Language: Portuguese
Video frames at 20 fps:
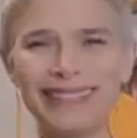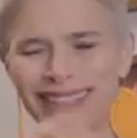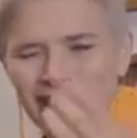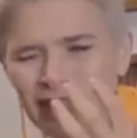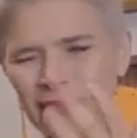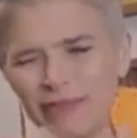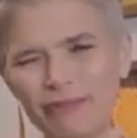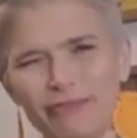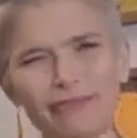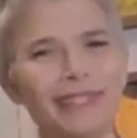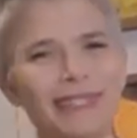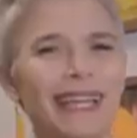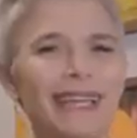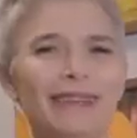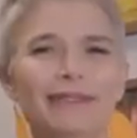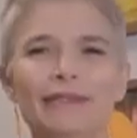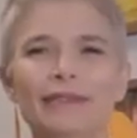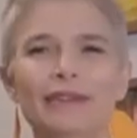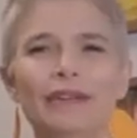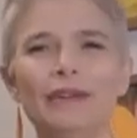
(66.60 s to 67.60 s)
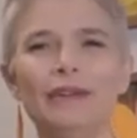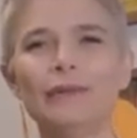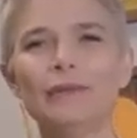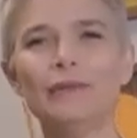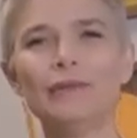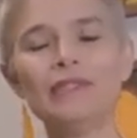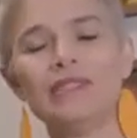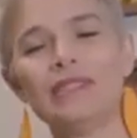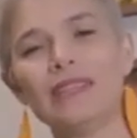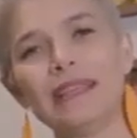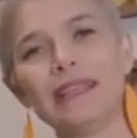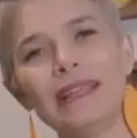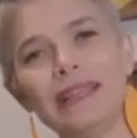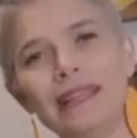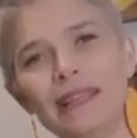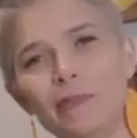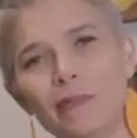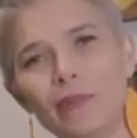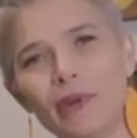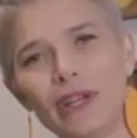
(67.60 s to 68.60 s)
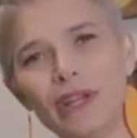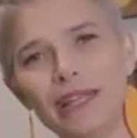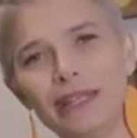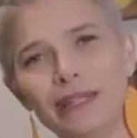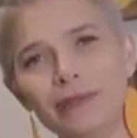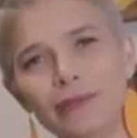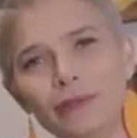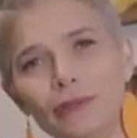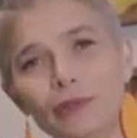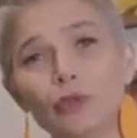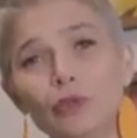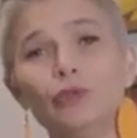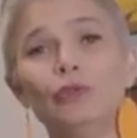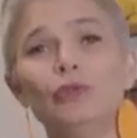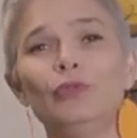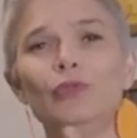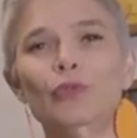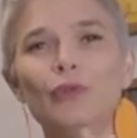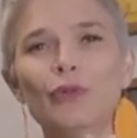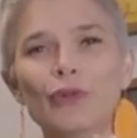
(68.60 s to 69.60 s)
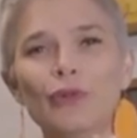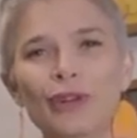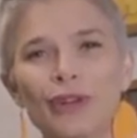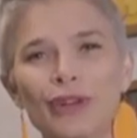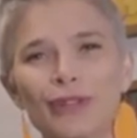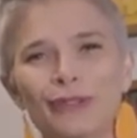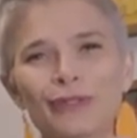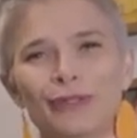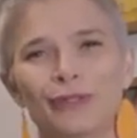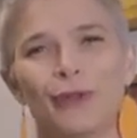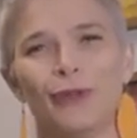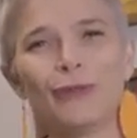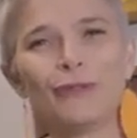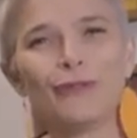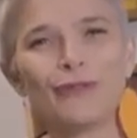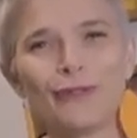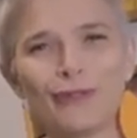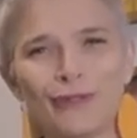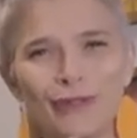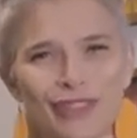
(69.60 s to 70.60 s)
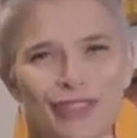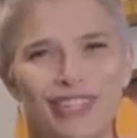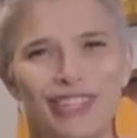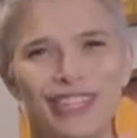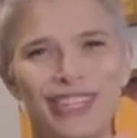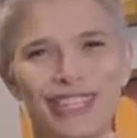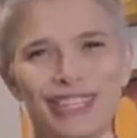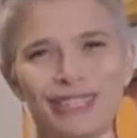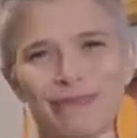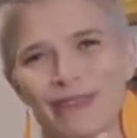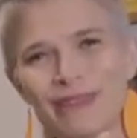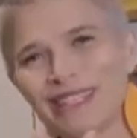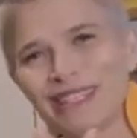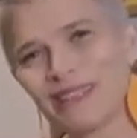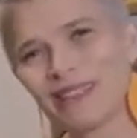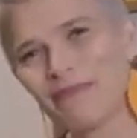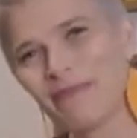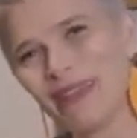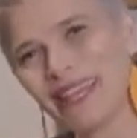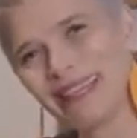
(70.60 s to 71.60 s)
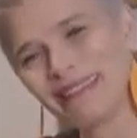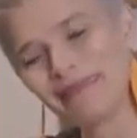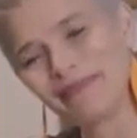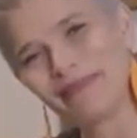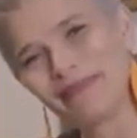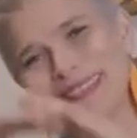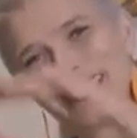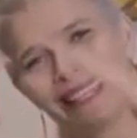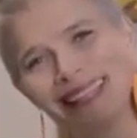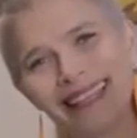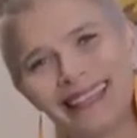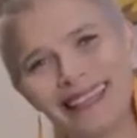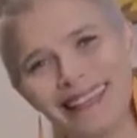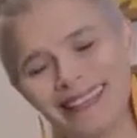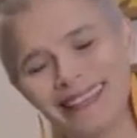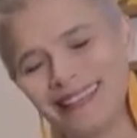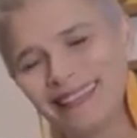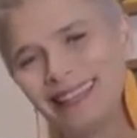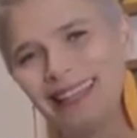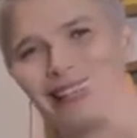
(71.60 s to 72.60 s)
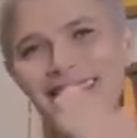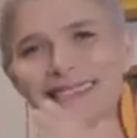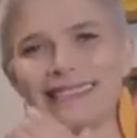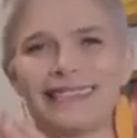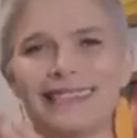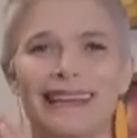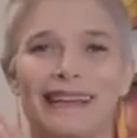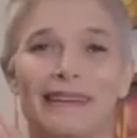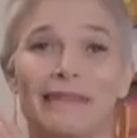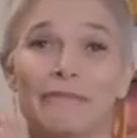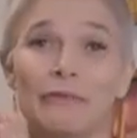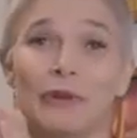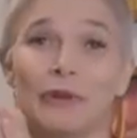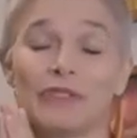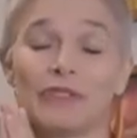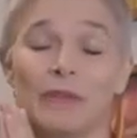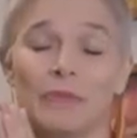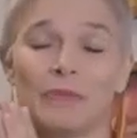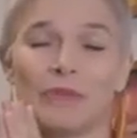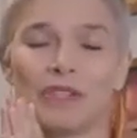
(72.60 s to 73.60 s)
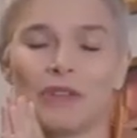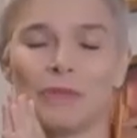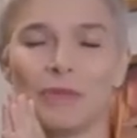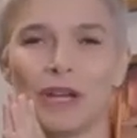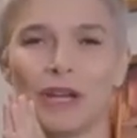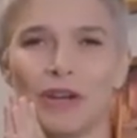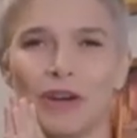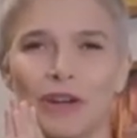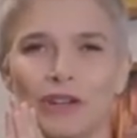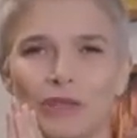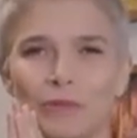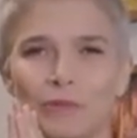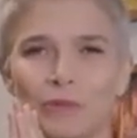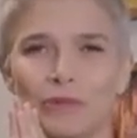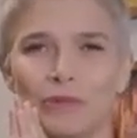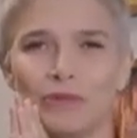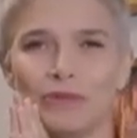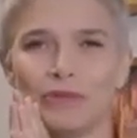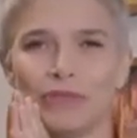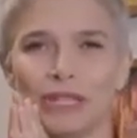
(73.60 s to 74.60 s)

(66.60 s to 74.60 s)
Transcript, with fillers: Tem ou não tem um desequilíbrio aí no, no todos os dias, mas também nessa concepção maior de mundo.